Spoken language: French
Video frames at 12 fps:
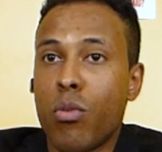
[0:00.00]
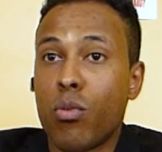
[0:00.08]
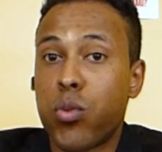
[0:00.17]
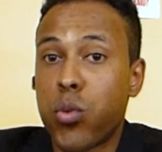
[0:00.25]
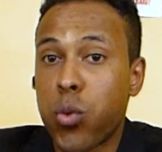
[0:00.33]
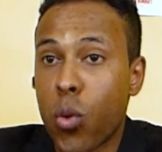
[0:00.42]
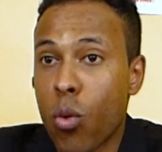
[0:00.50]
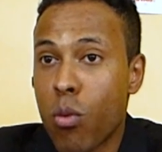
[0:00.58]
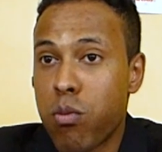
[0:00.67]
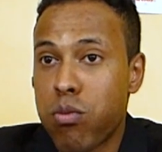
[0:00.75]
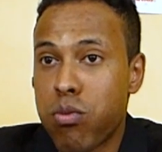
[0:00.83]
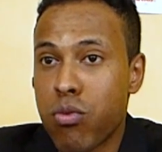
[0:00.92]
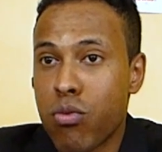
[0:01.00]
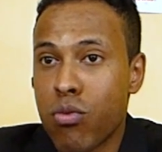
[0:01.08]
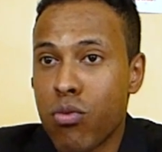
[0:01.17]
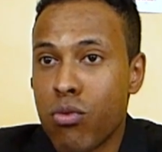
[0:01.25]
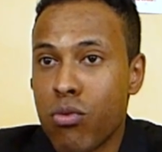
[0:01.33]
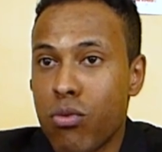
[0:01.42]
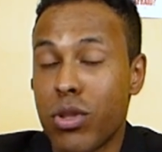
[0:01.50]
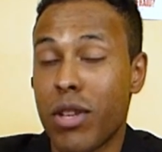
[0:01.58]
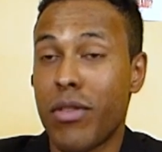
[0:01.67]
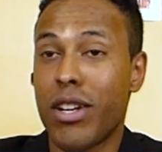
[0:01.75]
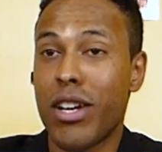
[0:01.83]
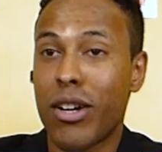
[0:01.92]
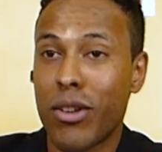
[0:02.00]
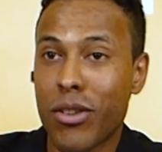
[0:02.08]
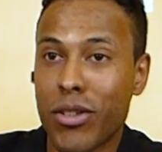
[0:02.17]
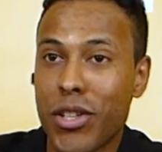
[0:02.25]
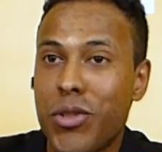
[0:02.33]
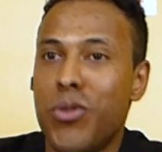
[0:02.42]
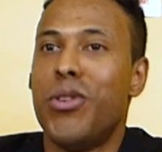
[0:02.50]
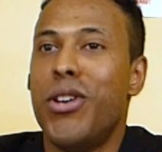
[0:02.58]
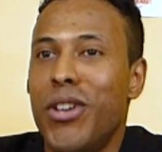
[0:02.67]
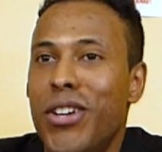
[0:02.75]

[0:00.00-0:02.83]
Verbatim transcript: Je me trompe ou vous avez l'air euh, déçu